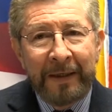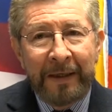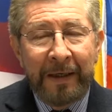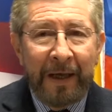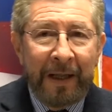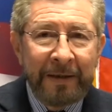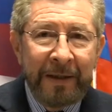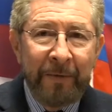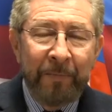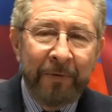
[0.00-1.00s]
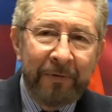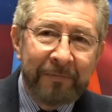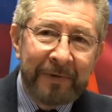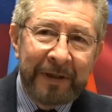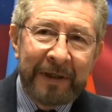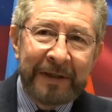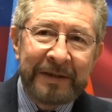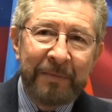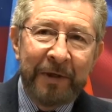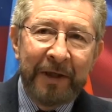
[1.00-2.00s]
y al tiempo el
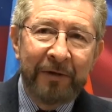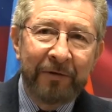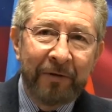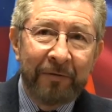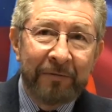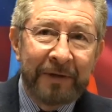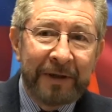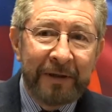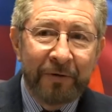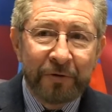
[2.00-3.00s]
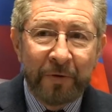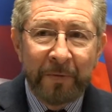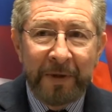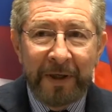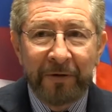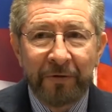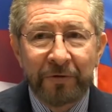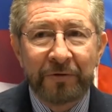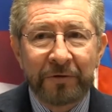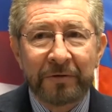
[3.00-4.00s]
crecimiento de los
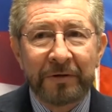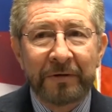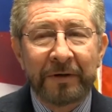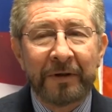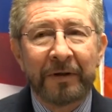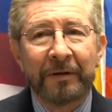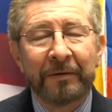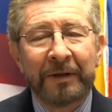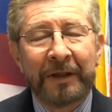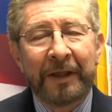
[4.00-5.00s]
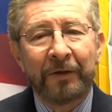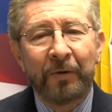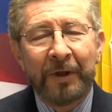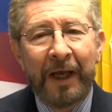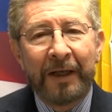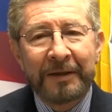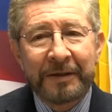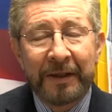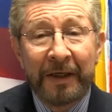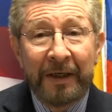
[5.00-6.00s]
gobiernos eh,
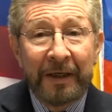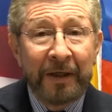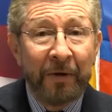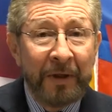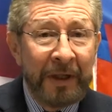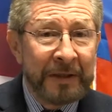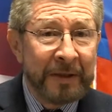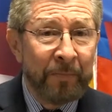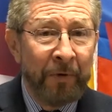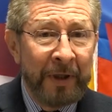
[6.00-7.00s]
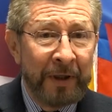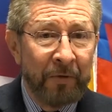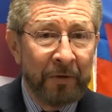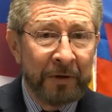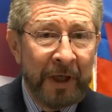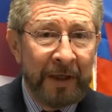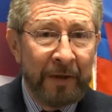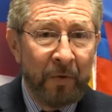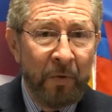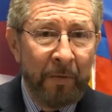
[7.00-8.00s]
dictatoriales que hoy día se pueden contar
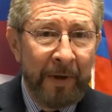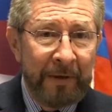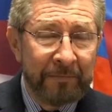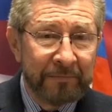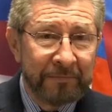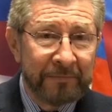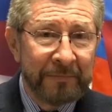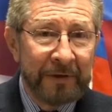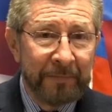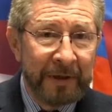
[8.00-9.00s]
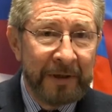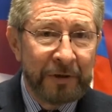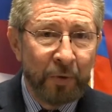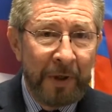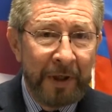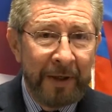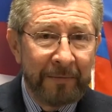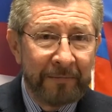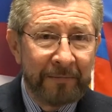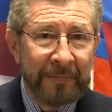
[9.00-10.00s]
en Cuba, en
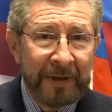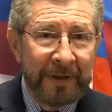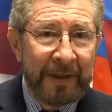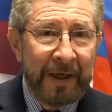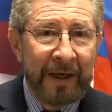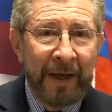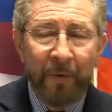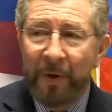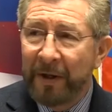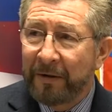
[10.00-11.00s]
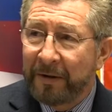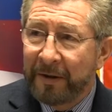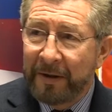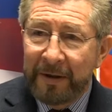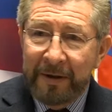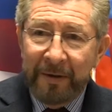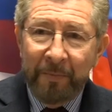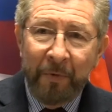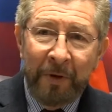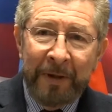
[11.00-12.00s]
Venezuela, en Nicaragua,
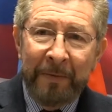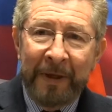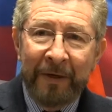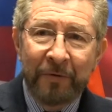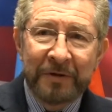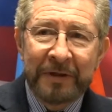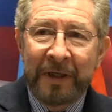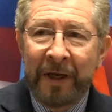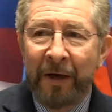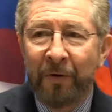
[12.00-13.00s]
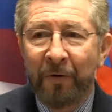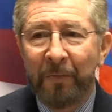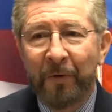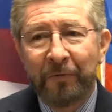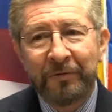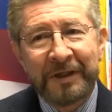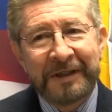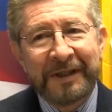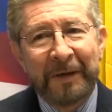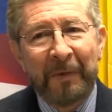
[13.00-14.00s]
Bolivia considerado como un
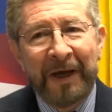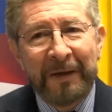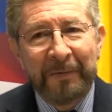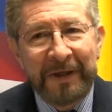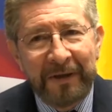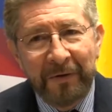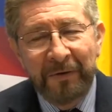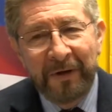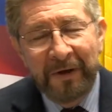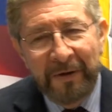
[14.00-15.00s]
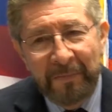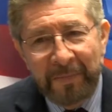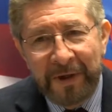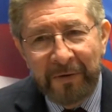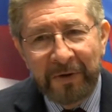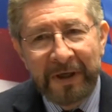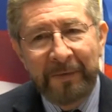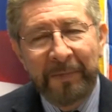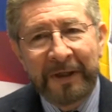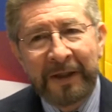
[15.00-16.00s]
sistema híbrido, pero
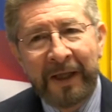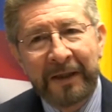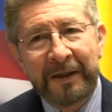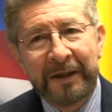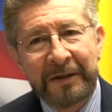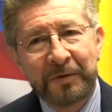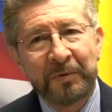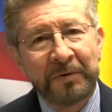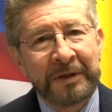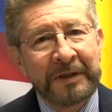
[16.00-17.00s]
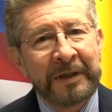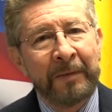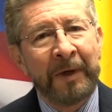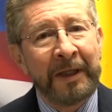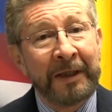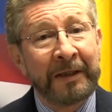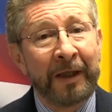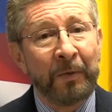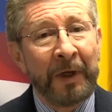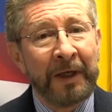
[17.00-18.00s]
que en verdad es un sistema de
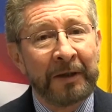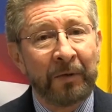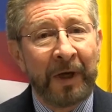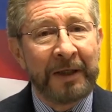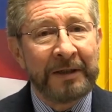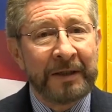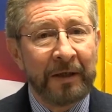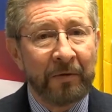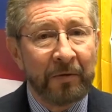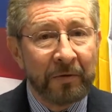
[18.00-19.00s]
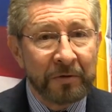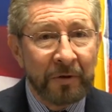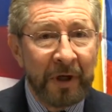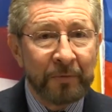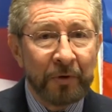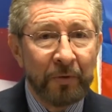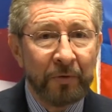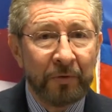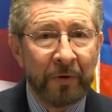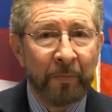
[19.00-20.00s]
dictadura electoralista con control
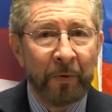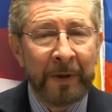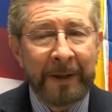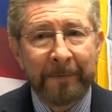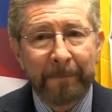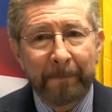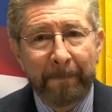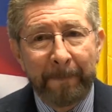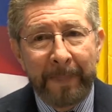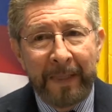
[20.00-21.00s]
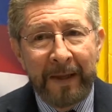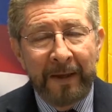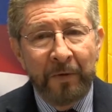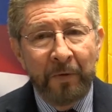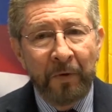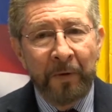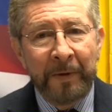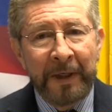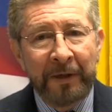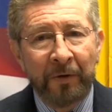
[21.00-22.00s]
absoluto del poder un
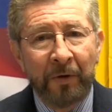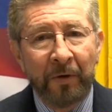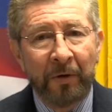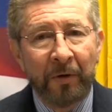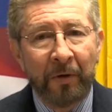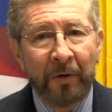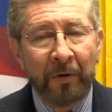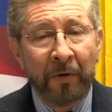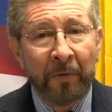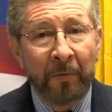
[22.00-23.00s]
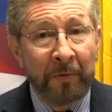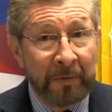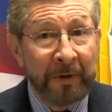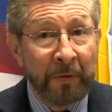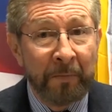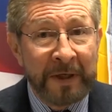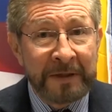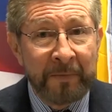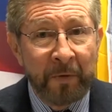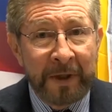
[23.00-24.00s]
gobierno como en un
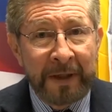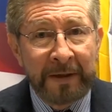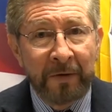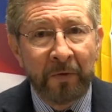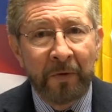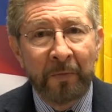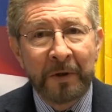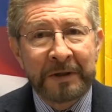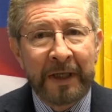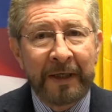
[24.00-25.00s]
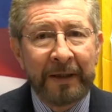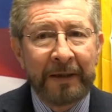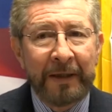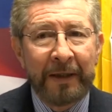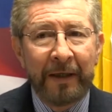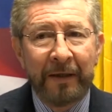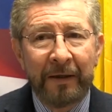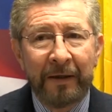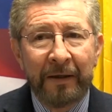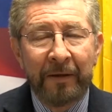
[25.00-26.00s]
país democrático como es Argentina,
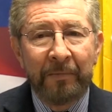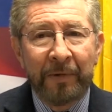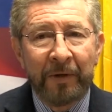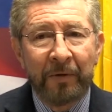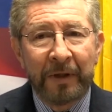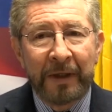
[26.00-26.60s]
pero